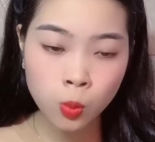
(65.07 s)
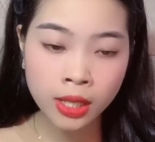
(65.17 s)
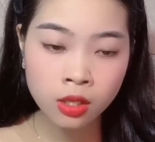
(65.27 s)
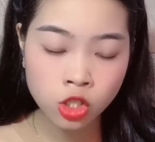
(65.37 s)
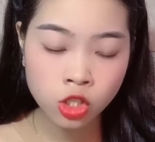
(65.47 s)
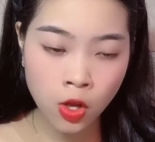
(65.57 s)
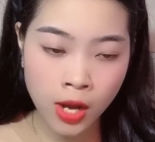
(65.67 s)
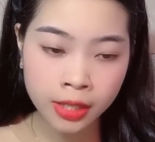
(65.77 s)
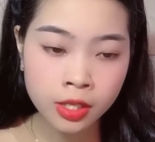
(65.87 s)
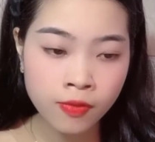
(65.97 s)
đã từng cho
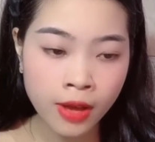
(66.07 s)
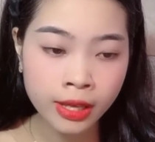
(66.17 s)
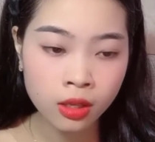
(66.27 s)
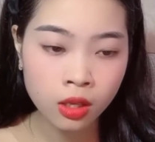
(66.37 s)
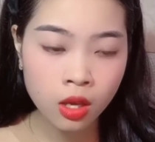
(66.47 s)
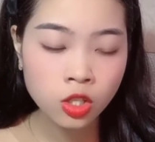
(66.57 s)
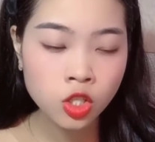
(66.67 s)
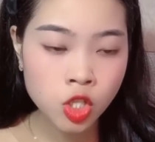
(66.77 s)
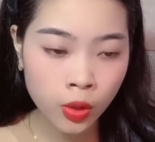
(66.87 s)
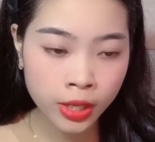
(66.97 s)
là như vậy,
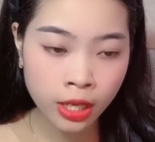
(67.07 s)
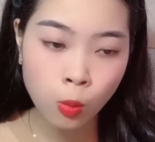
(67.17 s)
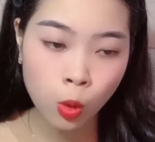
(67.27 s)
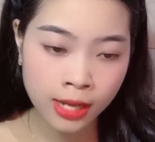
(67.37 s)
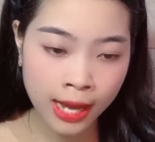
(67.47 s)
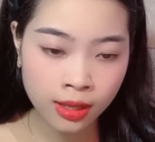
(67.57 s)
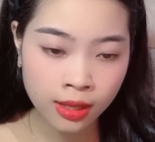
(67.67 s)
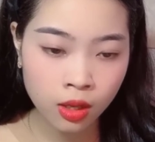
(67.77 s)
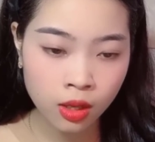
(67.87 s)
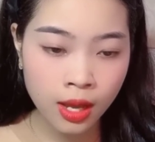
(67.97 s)
cho đến một
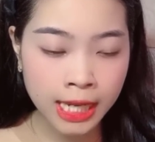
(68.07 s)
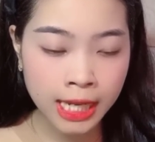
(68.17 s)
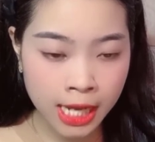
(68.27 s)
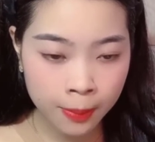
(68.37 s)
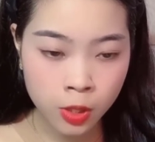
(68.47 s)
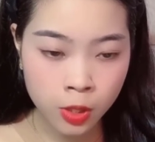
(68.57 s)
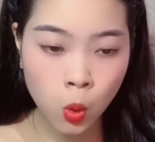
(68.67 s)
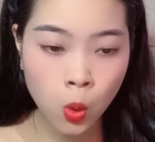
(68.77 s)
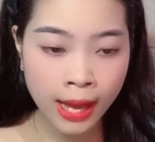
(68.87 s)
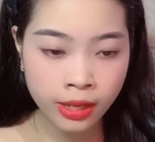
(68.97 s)
ngày anh gặp được
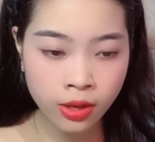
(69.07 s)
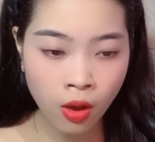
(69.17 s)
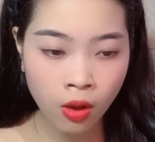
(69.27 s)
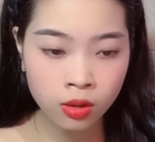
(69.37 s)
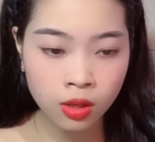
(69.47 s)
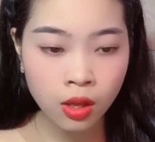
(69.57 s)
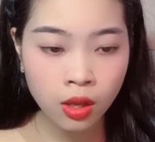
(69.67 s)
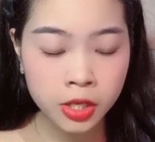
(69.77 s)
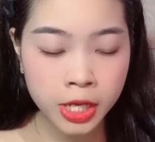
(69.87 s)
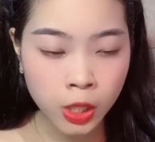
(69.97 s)
cô gái đó,
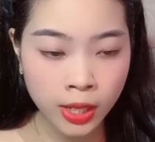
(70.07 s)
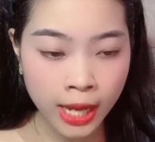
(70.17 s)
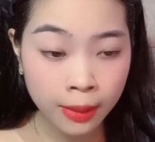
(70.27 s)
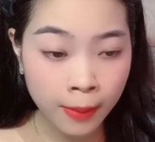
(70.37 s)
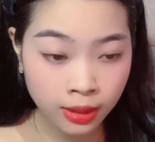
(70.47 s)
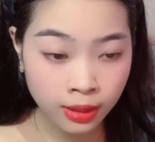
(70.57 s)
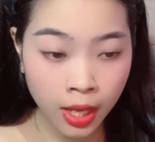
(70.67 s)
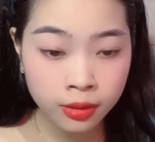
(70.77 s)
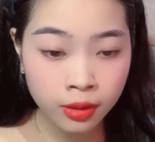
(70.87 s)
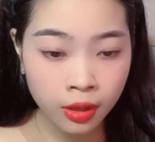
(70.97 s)
người con gái bán
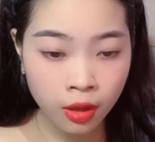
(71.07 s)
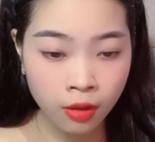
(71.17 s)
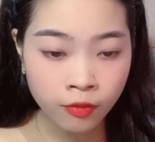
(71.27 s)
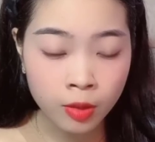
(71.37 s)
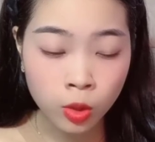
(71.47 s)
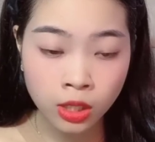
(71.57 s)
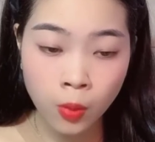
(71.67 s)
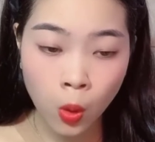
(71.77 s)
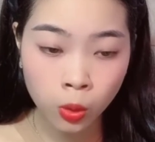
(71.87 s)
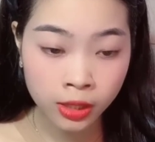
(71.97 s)
thân với một tâm
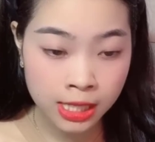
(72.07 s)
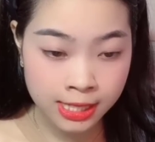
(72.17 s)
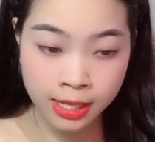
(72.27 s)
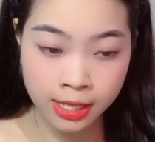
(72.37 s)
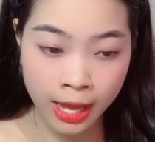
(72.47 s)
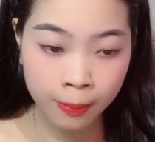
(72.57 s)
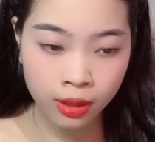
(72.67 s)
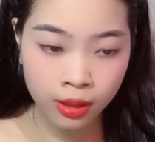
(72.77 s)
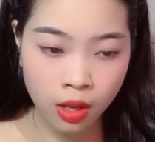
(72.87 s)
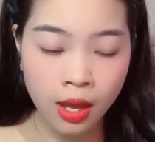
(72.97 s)
hồn thật xinh đẹp,
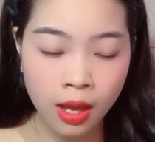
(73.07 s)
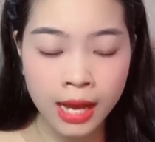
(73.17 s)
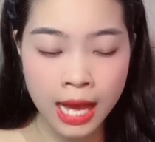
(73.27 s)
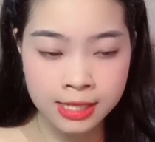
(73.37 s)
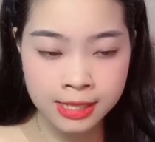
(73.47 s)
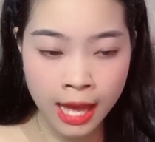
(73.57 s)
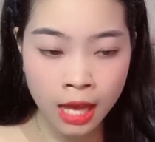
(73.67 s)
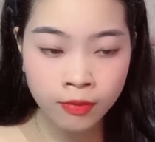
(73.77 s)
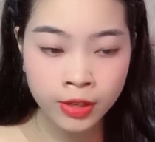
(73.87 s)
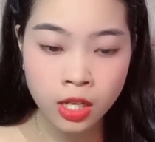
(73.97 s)
khác
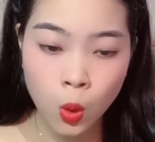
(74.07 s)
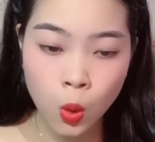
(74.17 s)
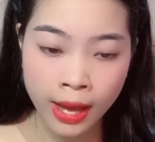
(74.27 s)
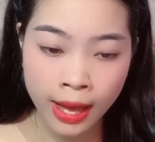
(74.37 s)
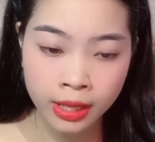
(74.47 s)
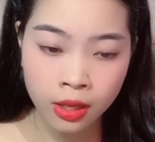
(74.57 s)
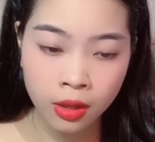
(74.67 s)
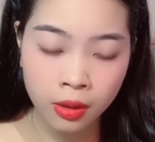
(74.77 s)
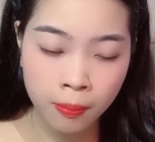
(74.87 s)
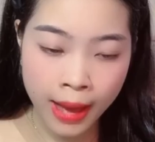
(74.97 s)
xa với những cô gái
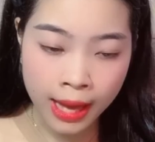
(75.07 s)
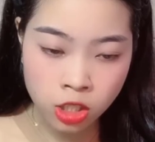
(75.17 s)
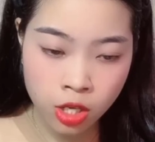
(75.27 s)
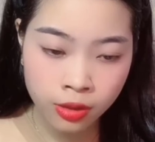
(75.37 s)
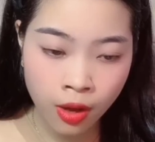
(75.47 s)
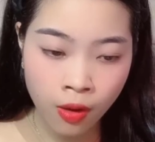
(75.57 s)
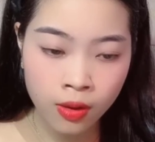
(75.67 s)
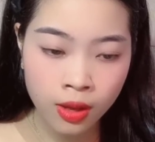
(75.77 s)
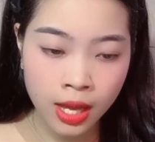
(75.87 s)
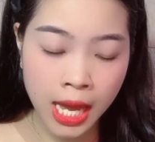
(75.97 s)
mà trước
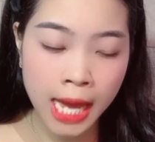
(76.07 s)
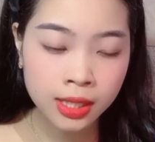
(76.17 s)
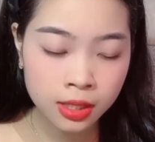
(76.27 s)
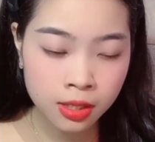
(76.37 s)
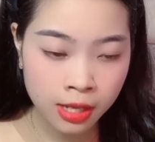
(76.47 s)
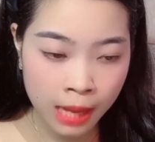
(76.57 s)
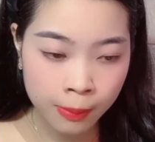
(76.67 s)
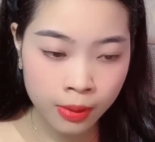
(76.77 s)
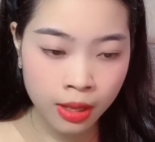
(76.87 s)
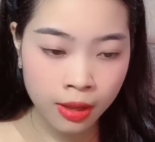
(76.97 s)
đó anh từng gặp
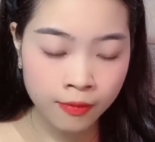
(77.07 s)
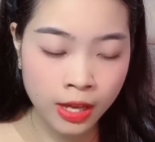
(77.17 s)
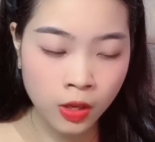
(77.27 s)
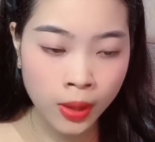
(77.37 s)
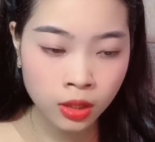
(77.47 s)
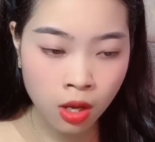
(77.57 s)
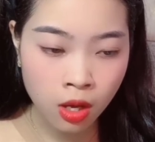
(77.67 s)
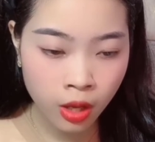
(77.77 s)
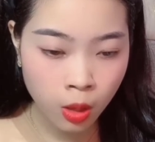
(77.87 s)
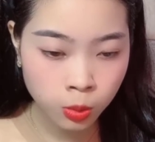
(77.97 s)
và có ấn
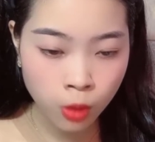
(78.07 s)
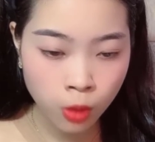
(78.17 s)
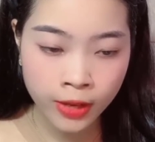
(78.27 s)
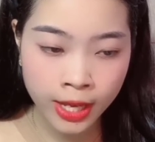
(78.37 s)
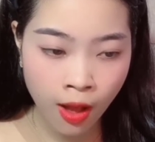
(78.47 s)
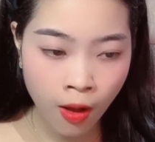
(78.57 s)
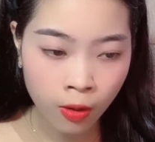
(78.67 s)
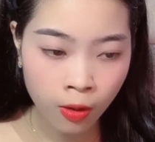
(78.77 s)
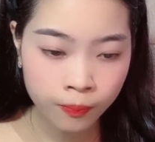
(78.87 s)
tượng không tốt về họ.